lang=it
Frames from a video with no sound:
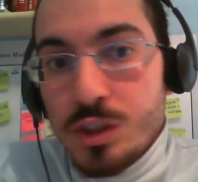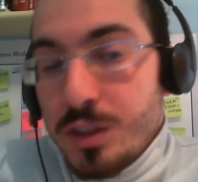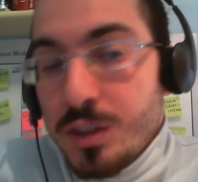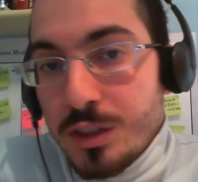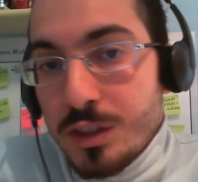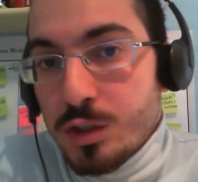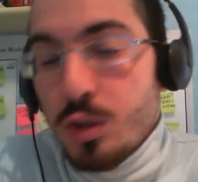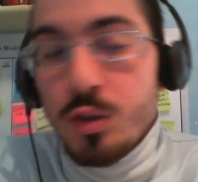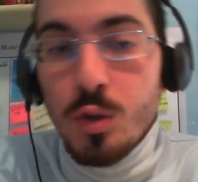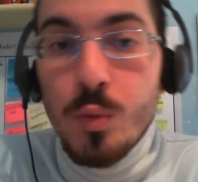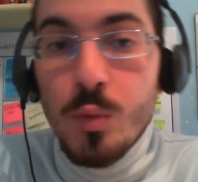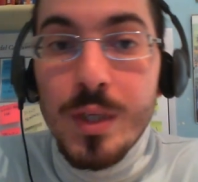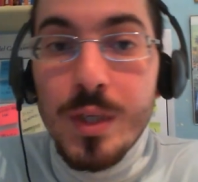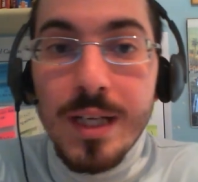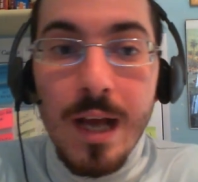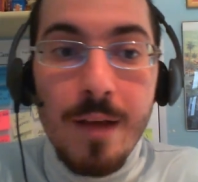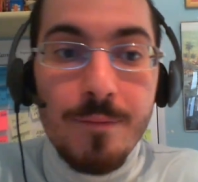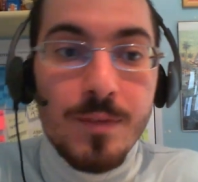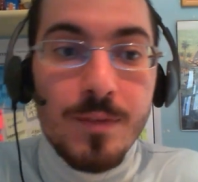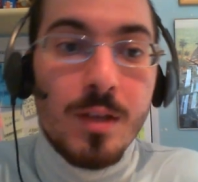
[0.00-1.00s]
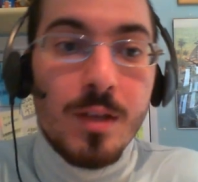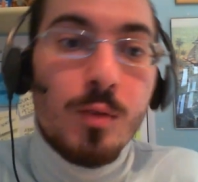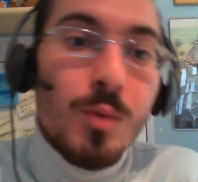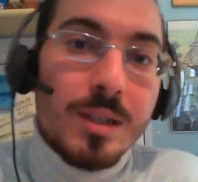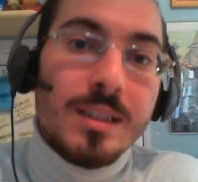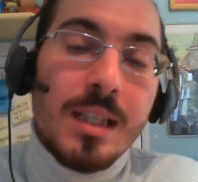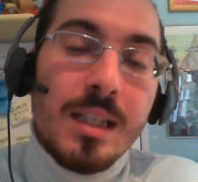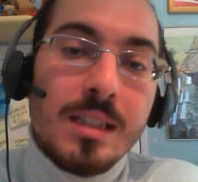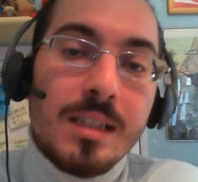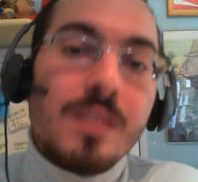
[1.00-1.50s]
di solito weekend
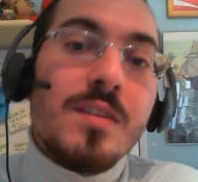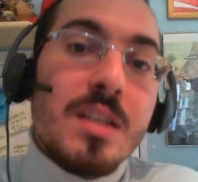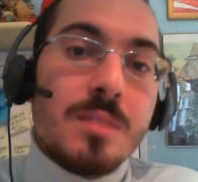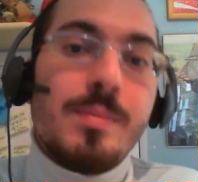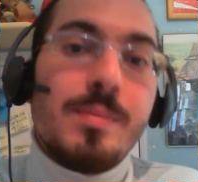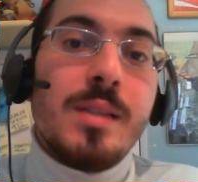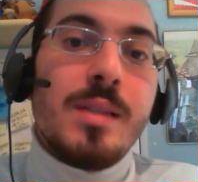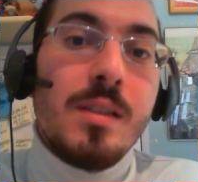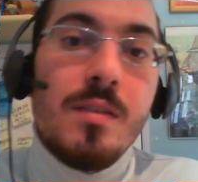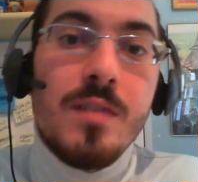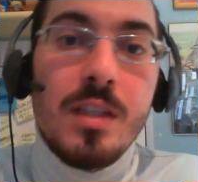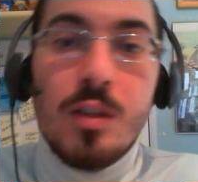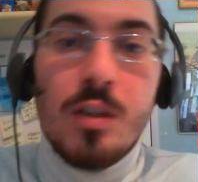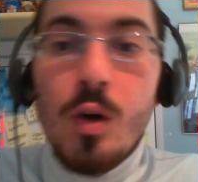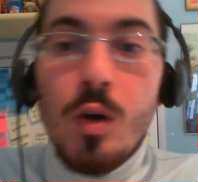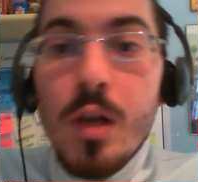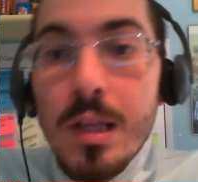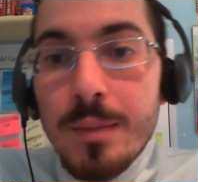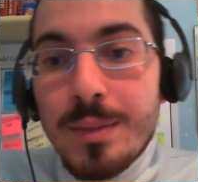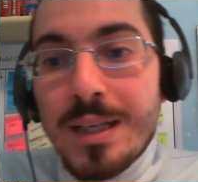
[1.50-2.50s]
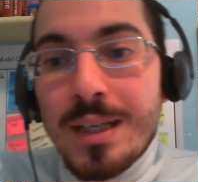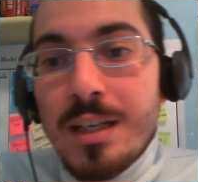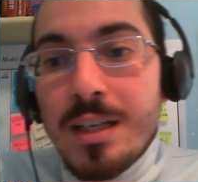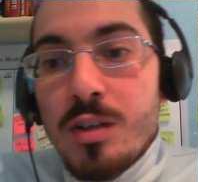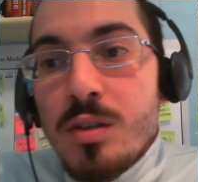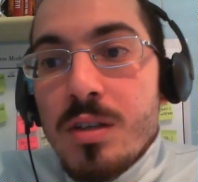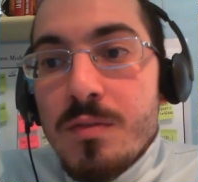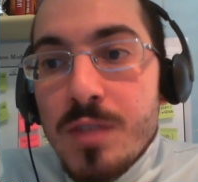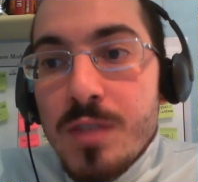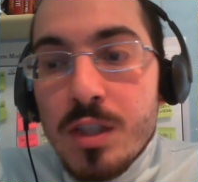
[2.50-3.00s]
guardatevi i rispettivi video perché in
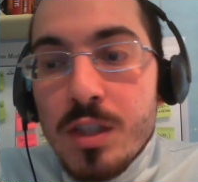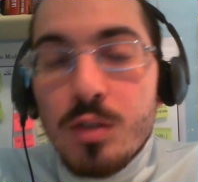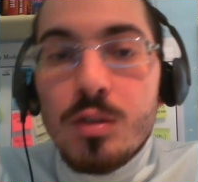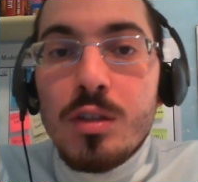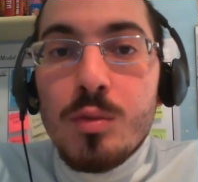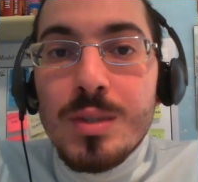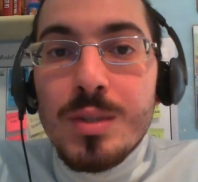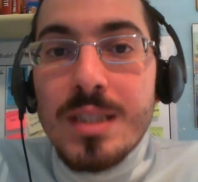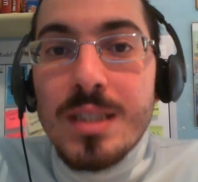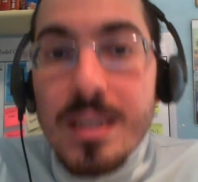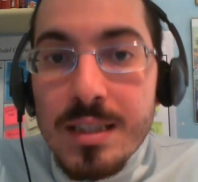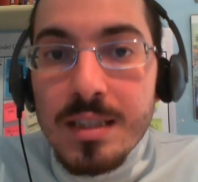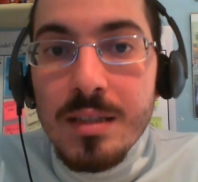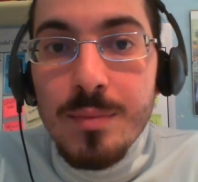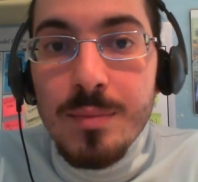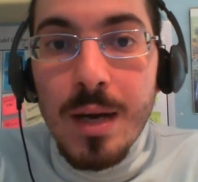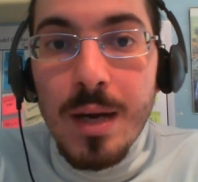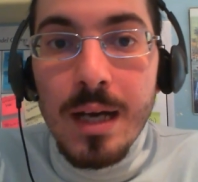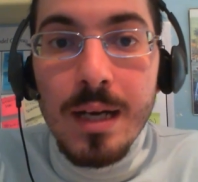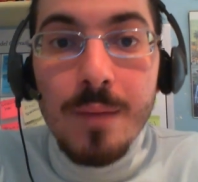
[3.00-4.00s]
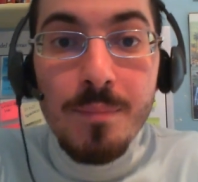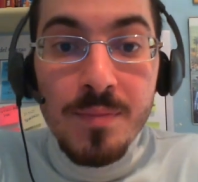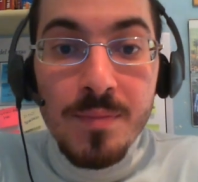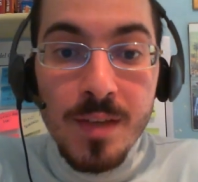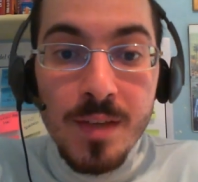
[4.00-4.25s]
ogni video di questa settimana